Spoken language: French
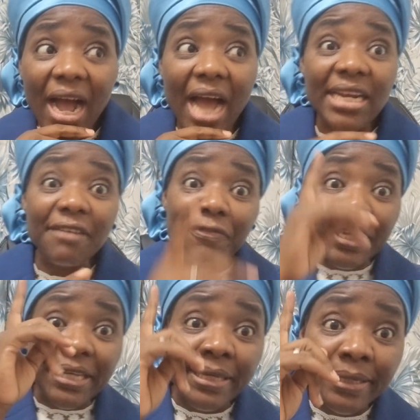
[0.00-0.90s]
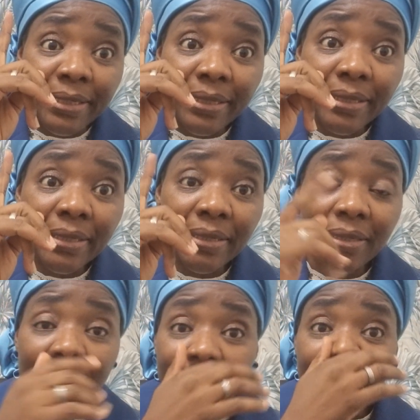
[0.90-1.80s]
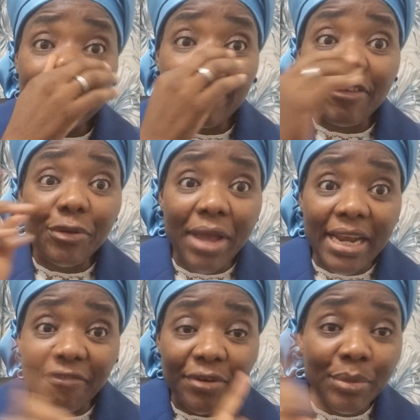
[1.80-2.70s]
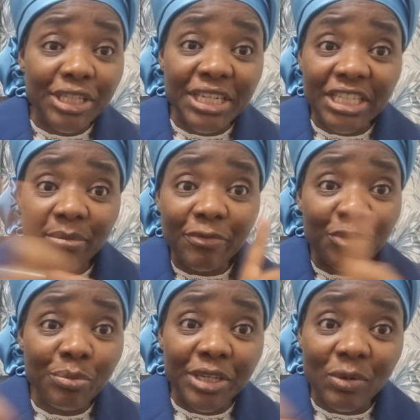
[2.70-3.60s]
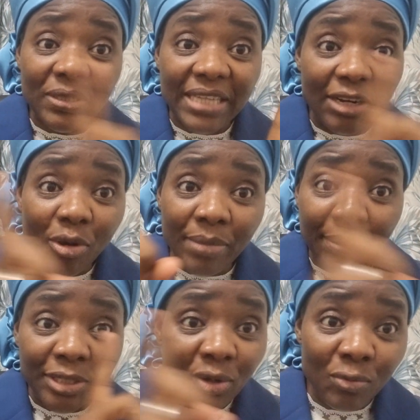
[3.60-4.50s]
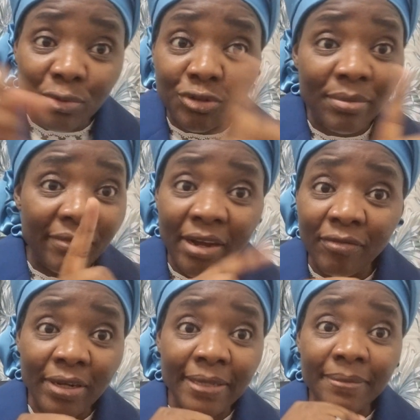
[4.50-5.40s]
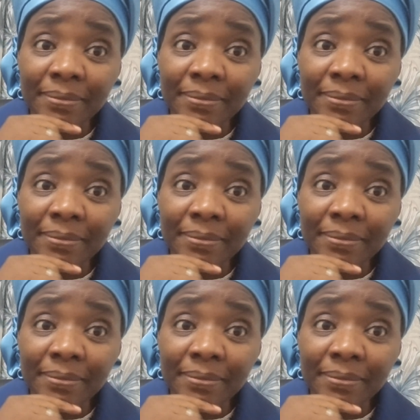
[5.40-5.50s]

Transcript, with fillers: En Afrique, j'ai vécu en Afrique, mais je n'ai jamais vu une maison sale comme la maison où Dieu m'avait envoyé.